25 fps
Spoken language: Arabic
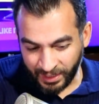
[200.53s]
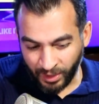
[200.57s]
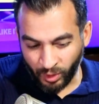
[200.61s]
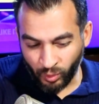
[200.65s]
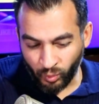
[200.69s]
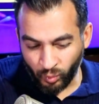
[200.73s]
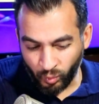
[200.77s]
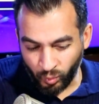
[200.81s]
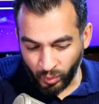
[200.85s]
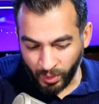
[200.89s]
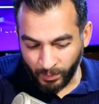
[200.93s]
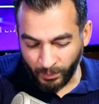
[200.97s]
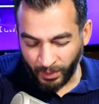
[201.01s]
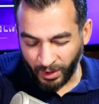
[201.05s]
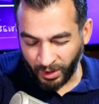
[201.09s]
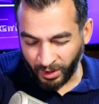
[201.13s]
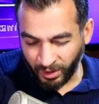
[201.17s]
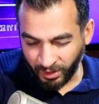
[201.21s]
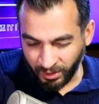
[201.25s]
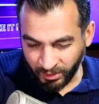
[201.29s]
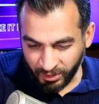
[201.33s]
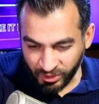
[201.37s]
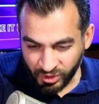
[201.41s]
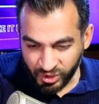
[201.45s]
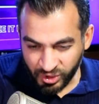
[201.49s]
هو ما
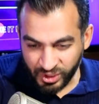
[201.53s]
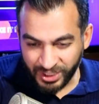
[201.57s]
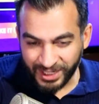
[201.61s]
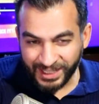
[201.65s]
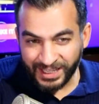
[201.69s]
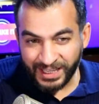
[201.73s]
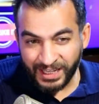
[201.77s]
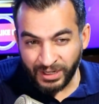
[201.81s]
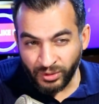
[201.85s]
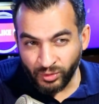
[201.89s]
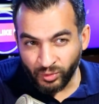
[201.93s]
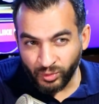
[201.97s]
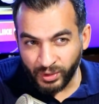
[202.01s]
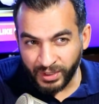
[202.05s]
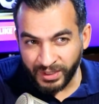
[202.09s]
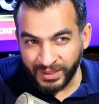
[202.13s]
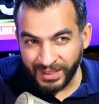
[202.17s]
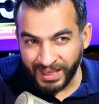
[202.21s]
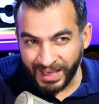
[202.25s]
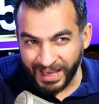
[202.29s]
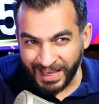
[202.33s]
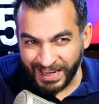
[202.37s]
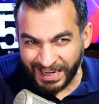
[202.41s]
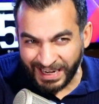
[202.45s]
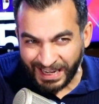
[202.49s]
أعرضش لكنه
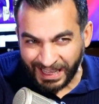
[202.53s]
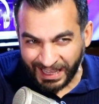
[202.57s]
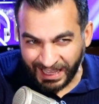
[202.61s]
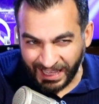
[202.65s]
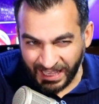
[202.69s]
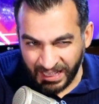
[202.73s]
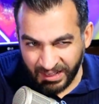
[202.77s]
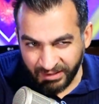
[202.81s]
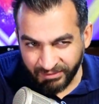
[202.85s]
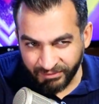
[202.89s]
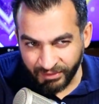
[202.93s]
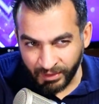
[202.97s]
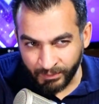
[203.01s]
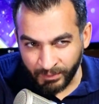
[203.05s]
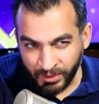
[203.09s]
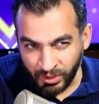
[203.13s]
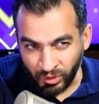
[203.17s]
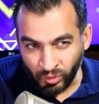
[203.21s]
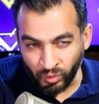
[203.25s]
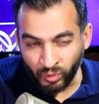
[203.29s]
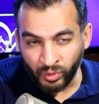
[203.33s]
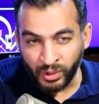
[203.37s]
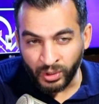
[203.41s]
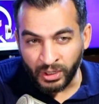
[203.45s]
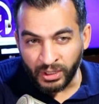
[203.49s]
كده أنا خايفة
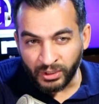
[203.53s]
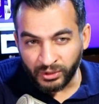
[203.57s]
منه